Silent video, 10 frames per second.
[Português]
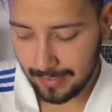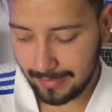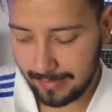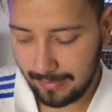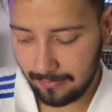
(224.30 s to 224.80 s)

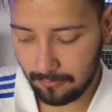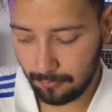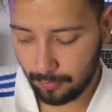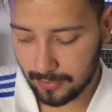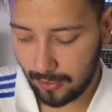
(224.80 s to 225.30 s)
E
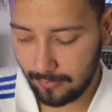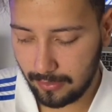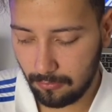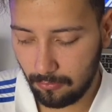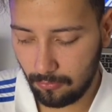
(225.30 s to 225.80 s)
o portal
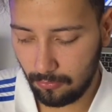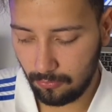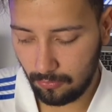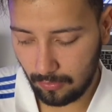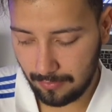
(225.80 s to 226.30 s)
aí, o,
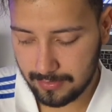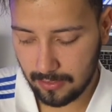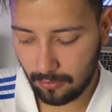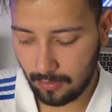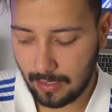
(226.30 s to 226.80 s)
o
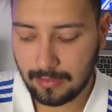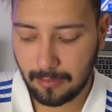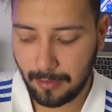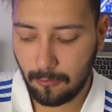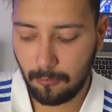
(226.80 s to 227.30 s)
Revista Colorado,
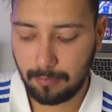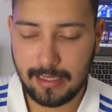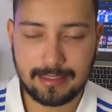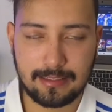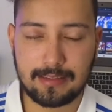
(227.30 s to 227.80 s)
também
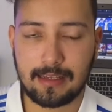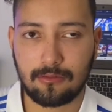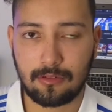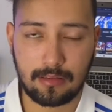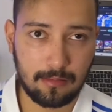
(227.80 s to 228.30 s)
completa
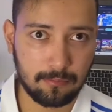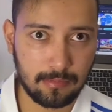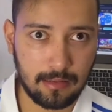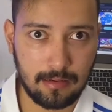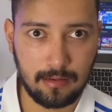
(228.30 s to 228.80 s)
dizendo, na,
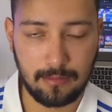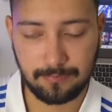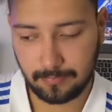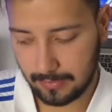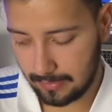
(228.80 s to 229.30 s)
na
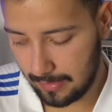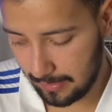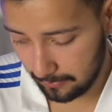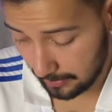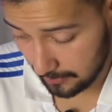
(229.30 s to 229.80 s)

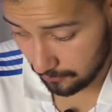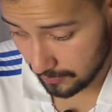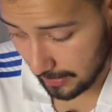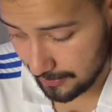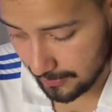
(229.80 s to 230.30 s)
é, no caso no
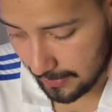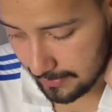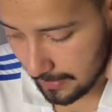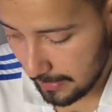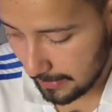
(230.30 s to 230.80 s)
site
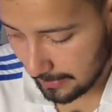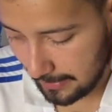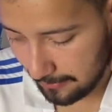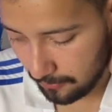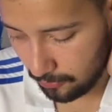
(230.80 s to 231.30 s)
deles,
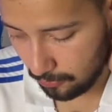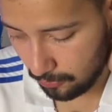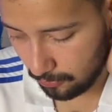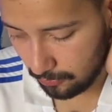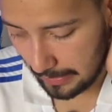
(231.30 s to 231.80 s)
que
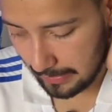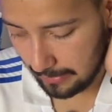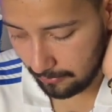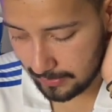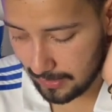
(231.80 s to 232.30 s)
o,
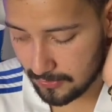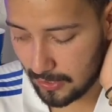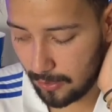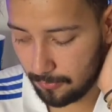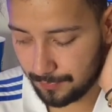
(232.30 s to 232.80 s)
é, o
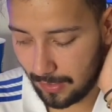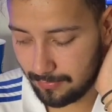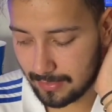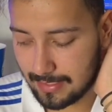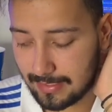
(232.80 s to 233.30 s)
Internacional
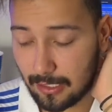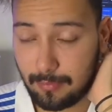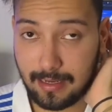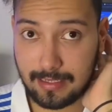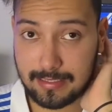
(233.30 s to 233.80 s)
havia aceitado
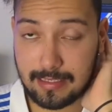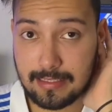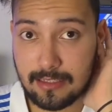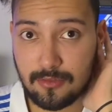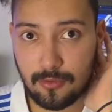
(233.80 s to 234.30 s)
pagar
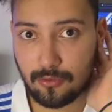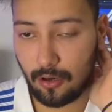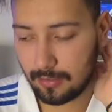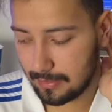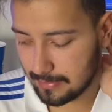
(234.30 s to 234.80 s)
700 mil
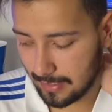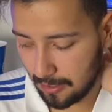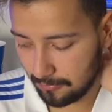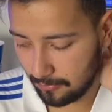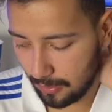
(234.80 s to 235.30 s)
dólares
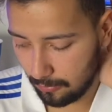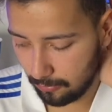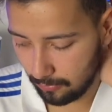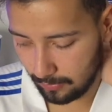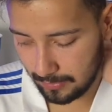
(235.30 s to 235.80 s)
ao,
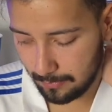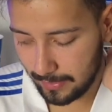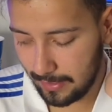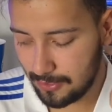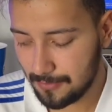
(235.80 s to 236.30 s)
ao
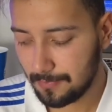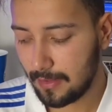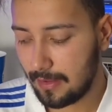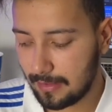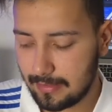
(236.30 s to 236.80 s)
Independente,
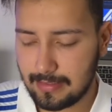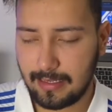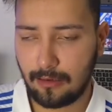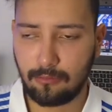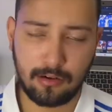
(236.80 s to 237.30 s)
que
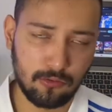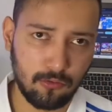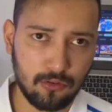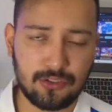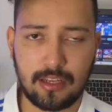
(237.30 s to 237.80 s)
seria um valor
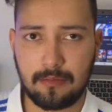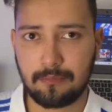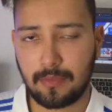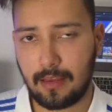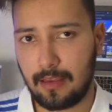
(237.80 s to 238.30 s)
hoje, né,
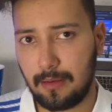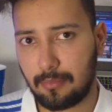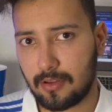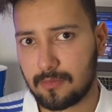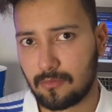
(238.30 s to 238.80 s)
é,
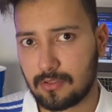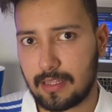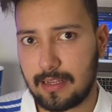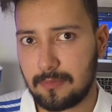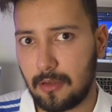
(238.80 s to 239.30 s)
próximo dos
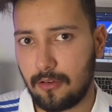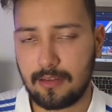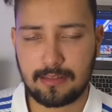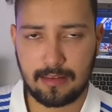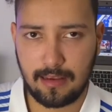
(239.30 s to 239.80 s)
3
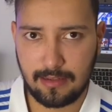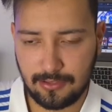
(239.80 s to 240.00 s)
milhões é,